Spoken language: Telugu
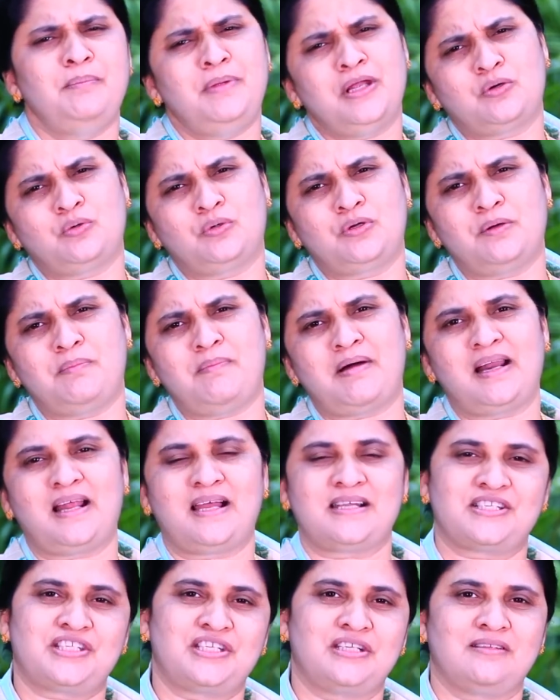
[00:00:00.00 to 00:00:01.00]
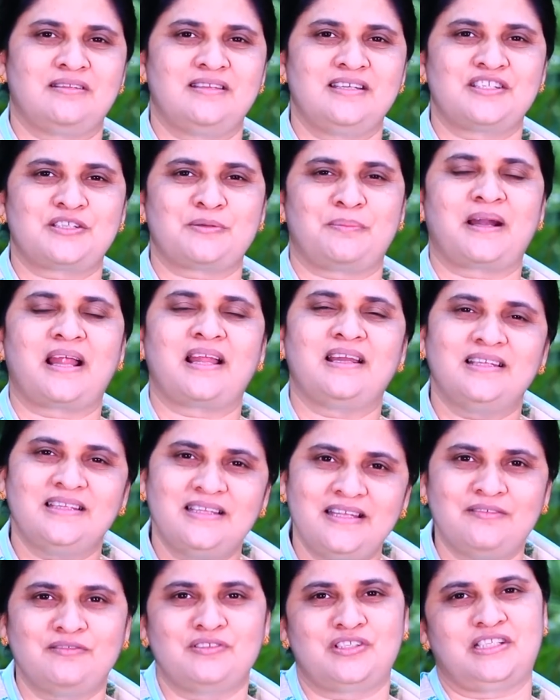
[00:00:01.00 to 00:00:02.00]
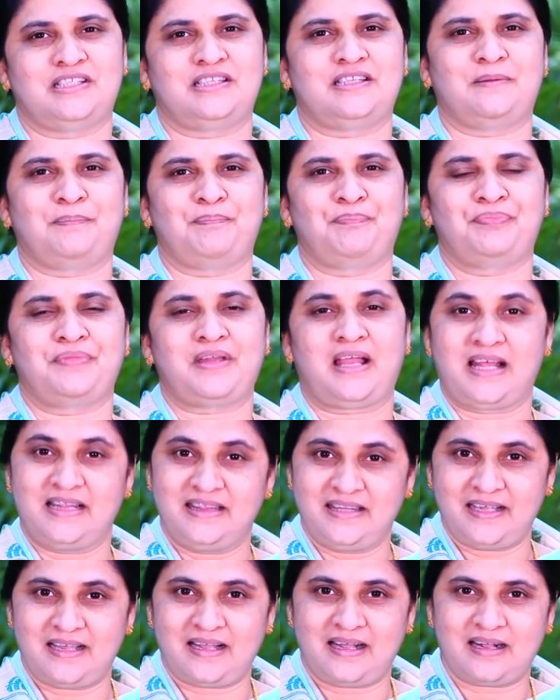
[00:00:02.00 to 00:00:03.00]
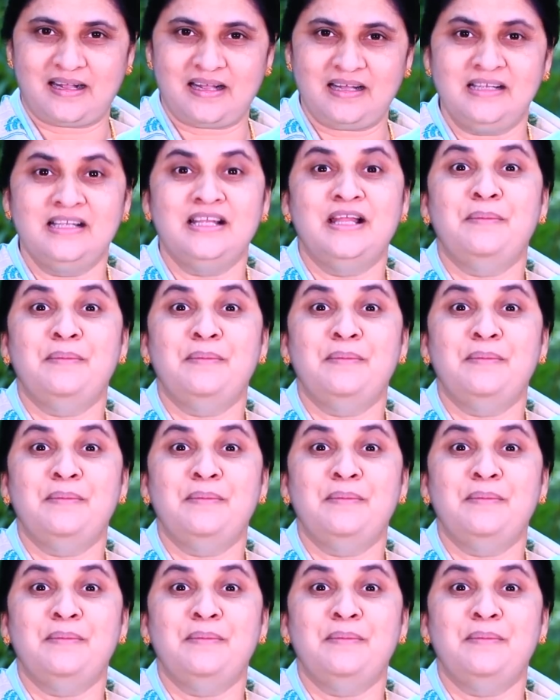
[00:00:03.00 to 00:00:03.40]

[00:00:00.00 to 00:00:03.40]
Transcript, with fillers: మీ కుటుంబాలు ఆశీర్వదించబడాలని దేవుని చిత్తం అంతేకాక